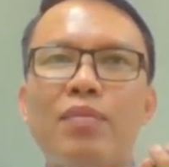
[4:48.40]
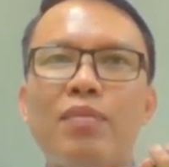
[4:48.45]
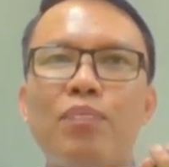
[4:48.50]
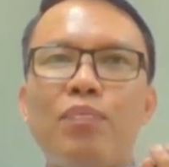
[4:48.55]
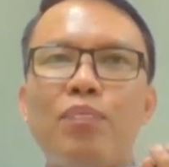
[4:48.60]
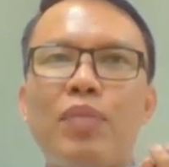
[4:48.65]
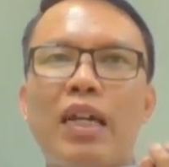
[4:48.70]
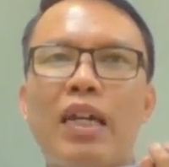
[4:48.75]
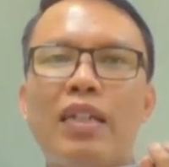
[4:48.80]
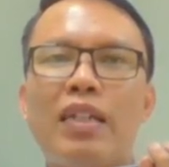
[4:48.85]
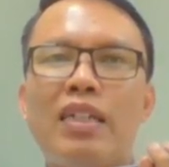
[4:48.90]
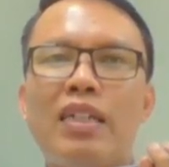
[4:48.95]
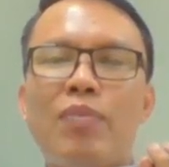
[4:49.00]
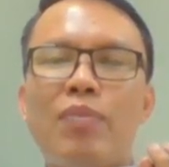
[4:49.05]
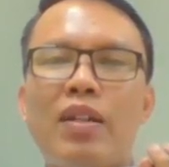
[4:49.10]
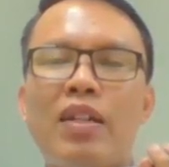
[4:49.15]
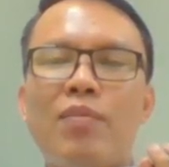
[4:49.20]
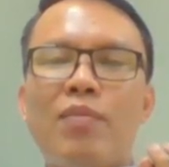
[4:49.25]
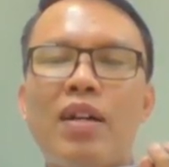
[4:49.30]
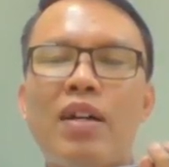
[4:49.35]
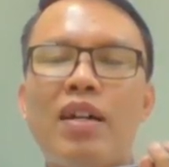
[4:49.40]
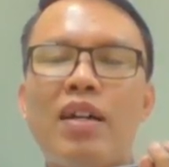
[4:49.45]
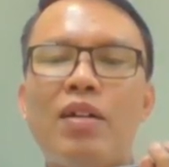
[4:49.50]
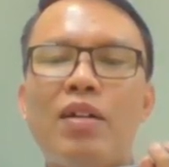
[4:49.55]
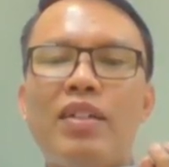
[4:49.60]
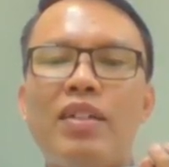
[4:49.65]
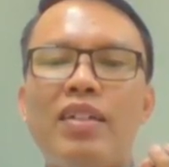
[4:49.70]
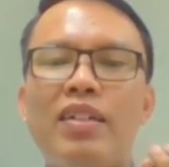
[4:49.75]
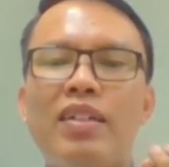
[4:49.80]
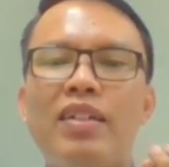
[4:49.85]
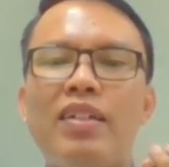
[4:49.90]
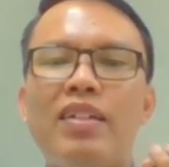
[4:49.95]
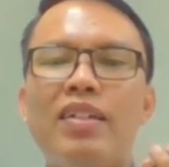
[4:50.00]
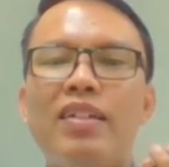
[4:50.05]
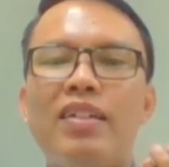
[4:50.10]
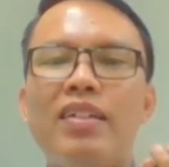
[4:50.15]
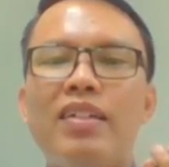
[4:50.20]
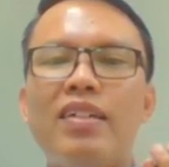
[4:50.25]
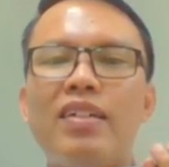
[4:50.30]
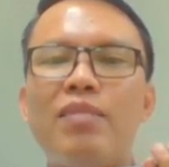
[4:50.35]
peringatan di pertama kami
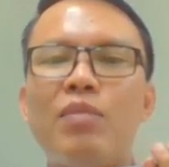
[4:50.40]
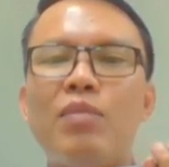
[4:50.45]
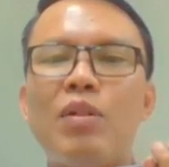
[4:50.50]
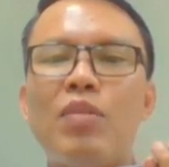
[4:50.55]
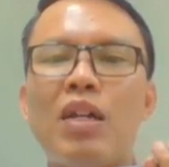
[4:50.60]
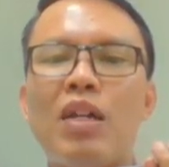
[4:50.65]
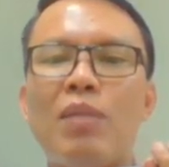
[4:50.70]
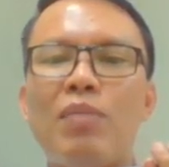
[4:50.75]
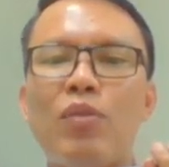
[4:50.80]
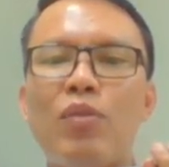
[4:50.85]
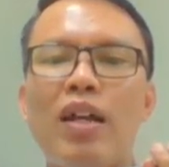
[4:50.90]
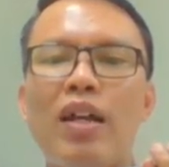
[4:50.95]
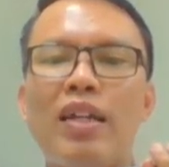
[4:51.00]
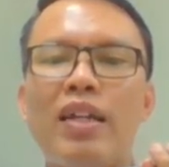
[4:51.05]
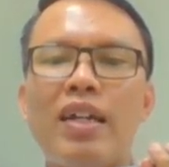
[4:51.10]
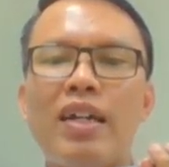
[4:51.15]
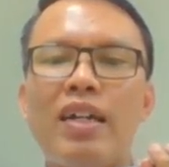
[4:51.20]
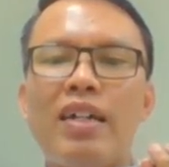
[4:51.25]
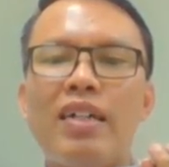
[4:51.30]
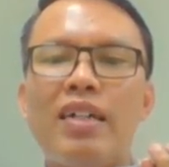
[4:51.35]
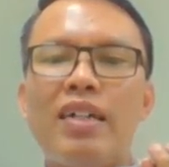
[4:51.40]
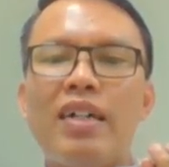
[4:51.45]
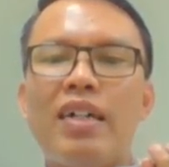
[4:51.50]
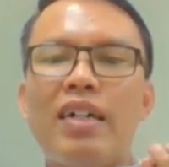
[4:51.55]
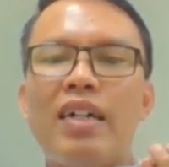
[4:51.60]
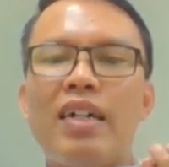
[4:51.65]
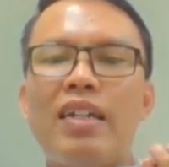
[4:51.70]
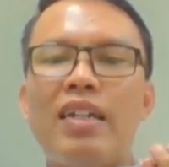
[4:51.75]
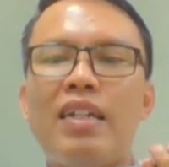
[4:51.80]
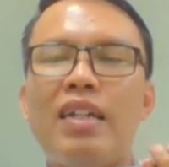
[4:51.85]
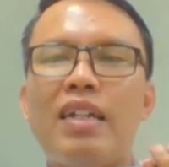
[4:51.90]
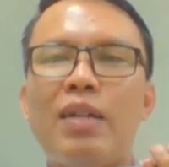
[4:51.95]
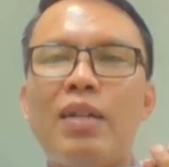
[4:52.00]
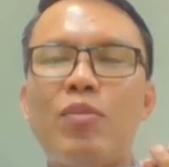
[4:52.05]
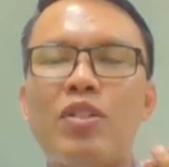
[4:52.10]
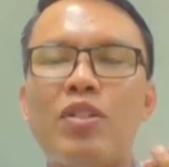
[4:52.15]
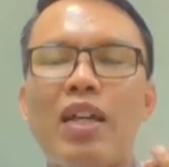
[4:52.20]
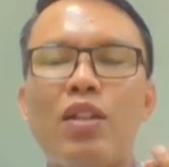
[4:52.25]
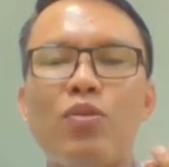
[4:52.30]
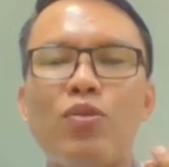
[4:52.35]
beberapa wilayah ada
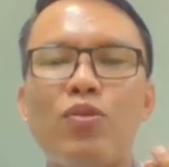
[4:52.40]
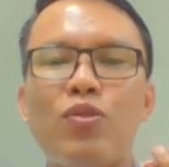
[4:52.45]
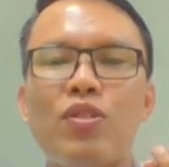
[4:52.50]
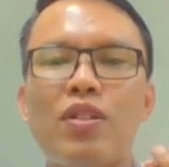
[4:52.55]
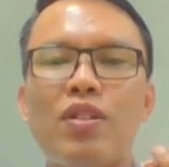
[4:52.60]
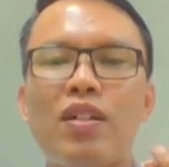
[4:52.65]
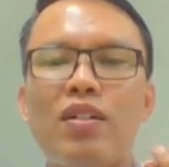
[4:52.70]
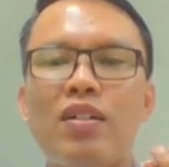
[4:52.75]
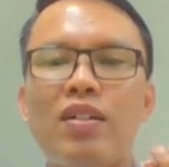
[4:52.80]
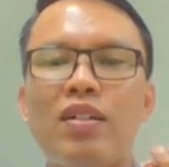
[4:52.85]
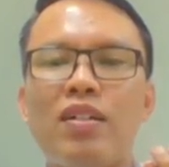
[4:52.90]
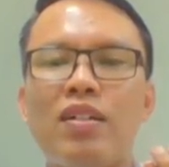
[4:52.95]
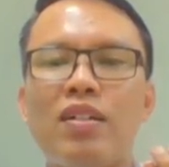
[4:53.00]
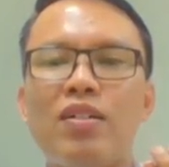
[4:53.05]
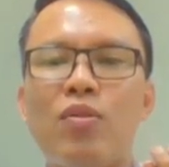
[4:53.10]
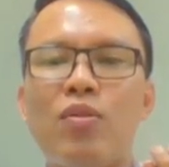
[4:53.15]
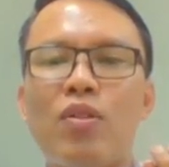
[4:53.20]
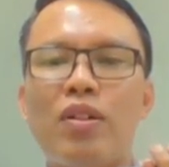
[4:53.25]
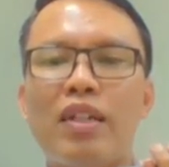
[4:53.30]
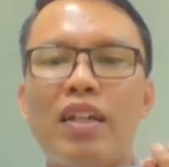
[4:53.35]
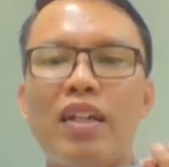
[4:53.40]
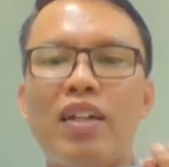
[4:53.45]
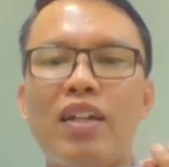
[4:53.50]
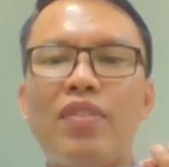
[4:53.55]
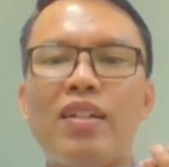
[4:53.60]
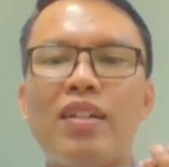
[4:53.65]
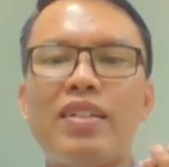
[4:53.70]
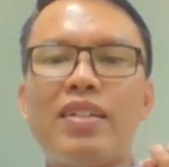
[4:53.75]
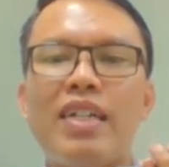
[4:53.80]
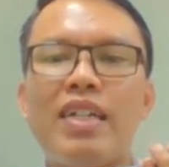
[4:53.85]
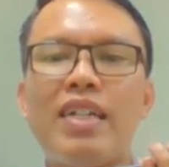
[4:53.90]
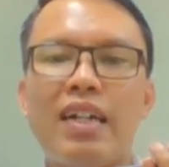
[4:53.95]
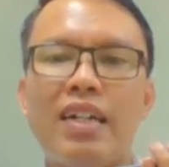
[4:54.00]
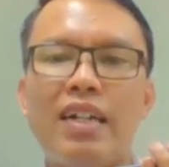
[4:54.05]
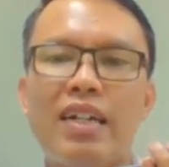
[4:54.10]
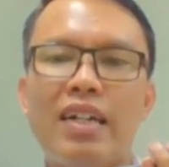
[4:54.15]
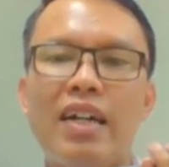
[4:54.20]
dalam status Eh, warning level siaga.